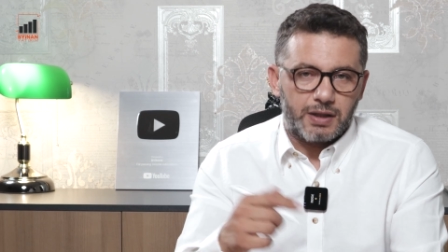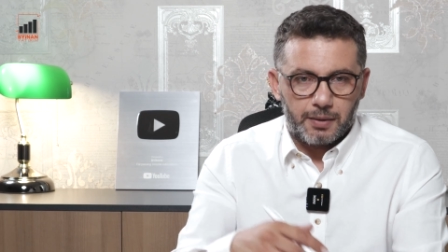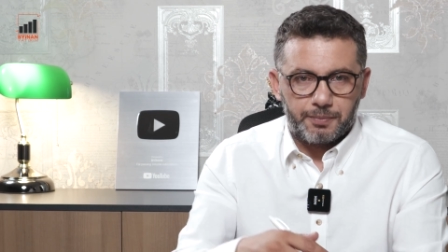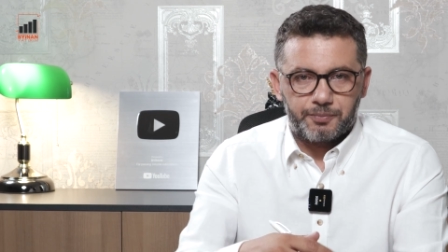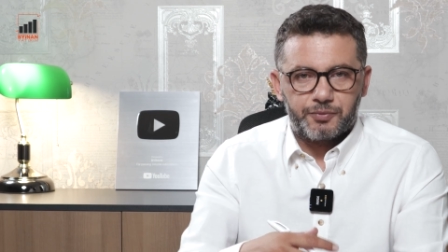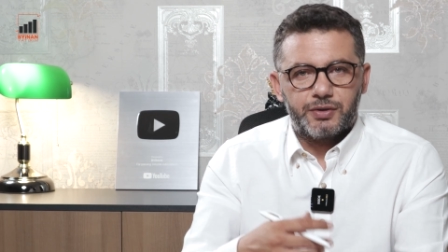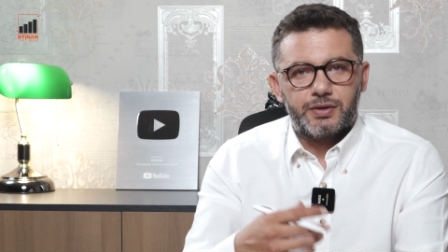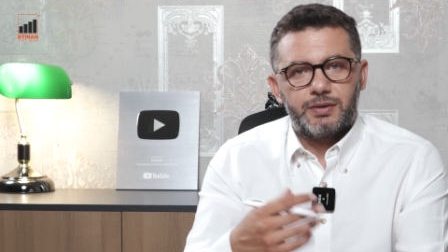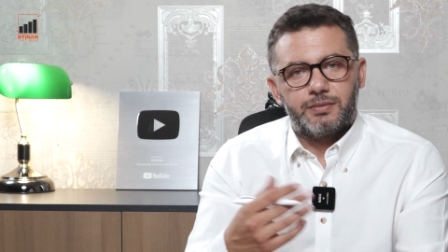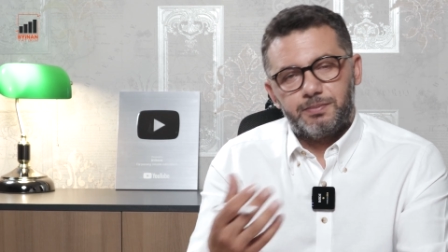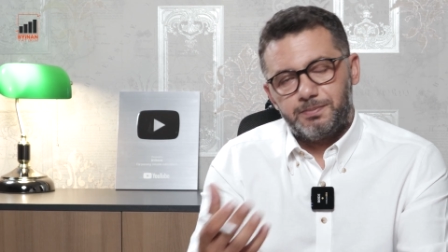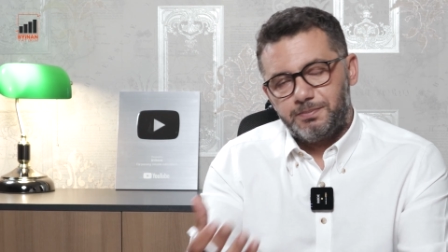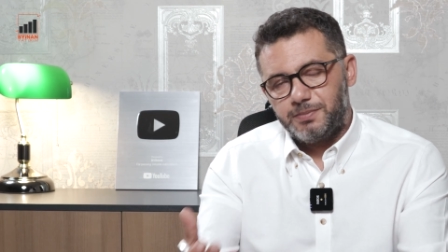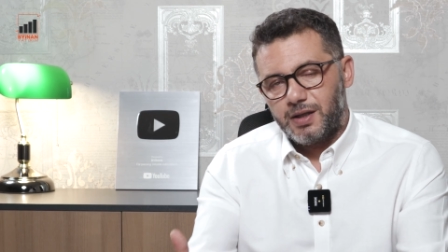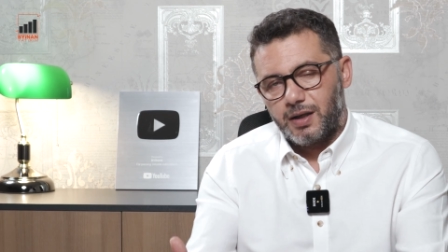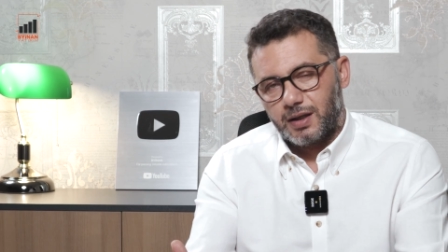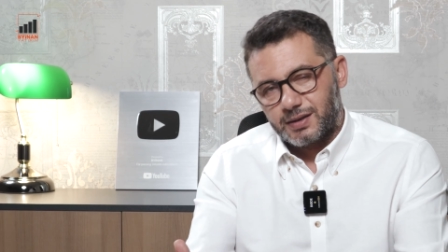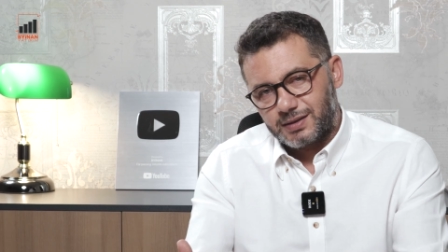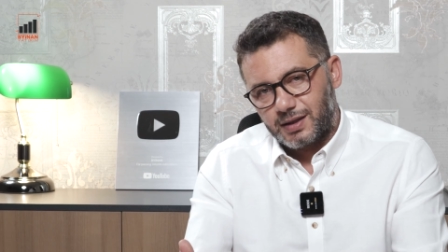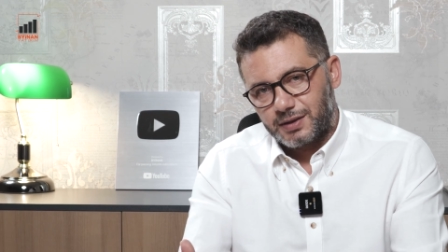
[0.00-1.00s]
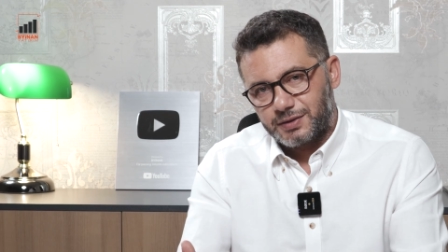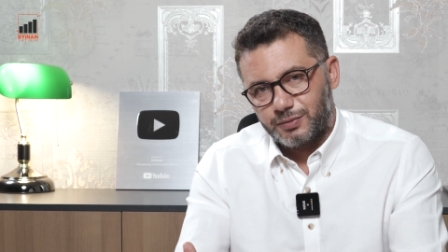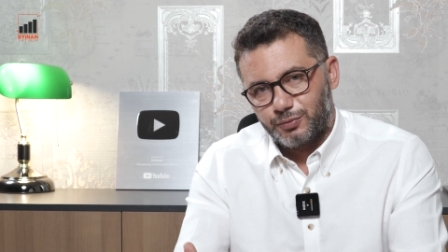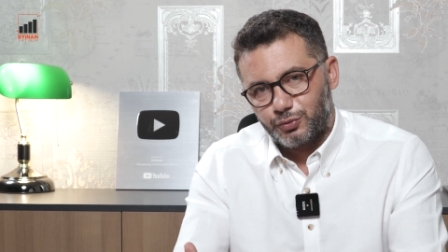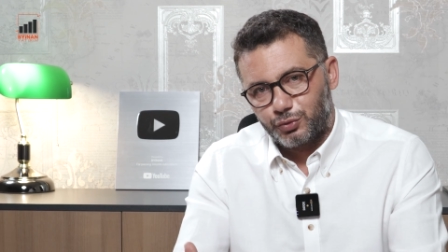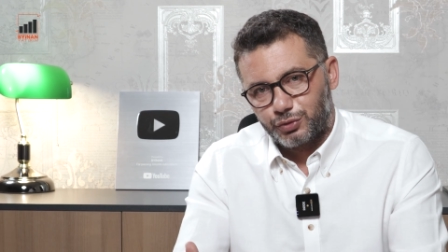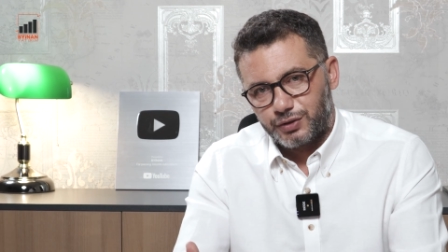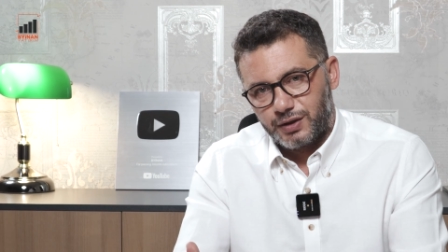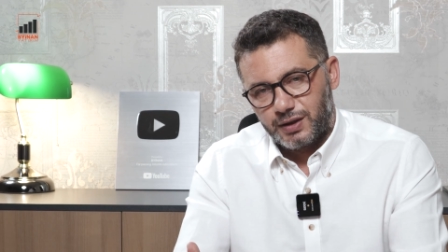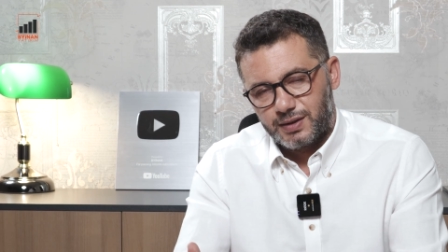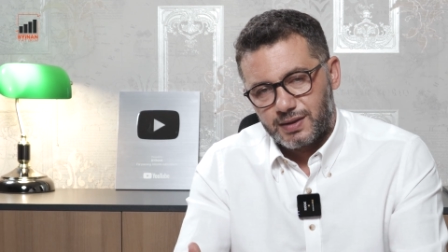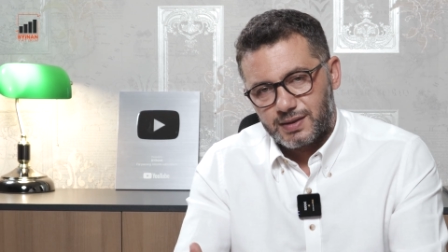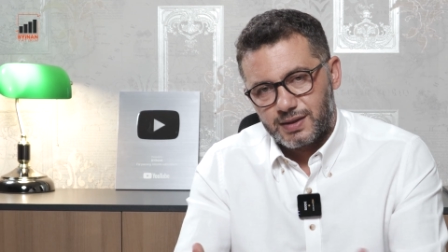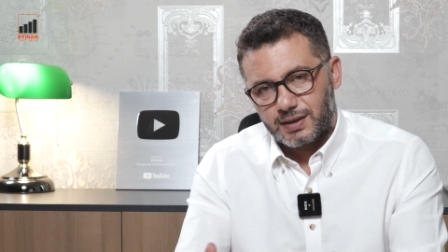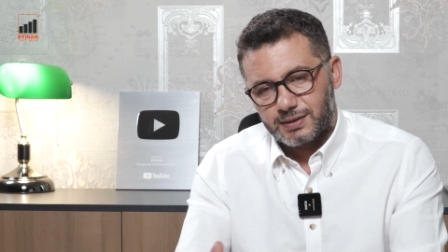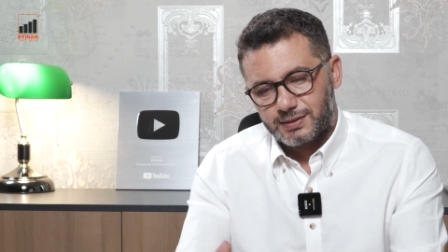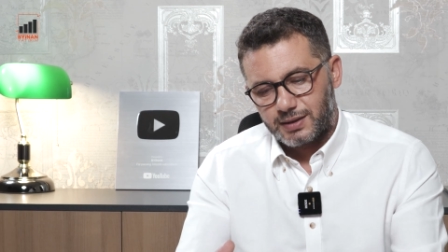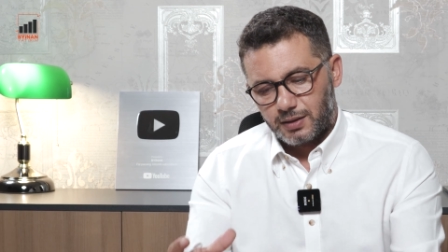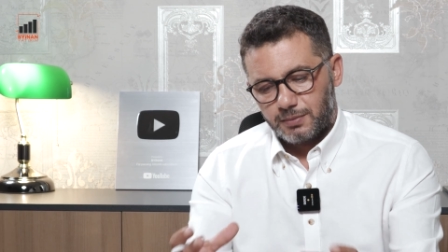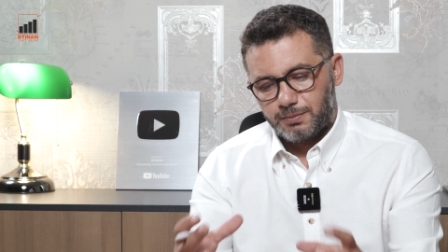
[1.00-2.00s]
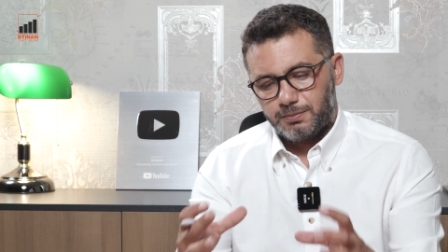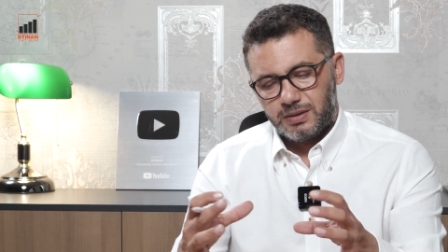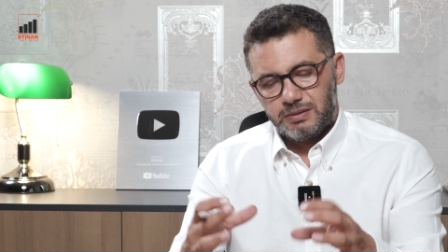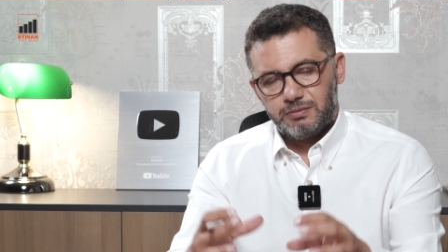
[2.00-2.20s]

yaptığı bir hatada buradaydı zaten.